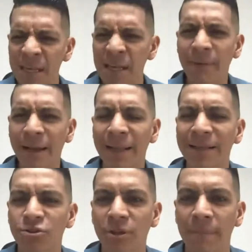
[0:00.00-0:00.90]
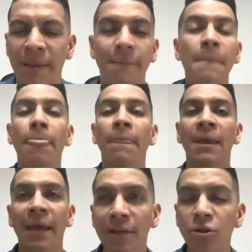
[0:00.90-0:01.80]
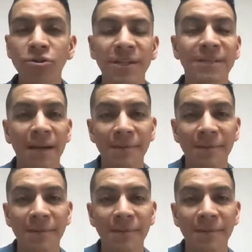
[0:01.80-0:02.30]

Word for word: Y hablaré de esto también. Entonces,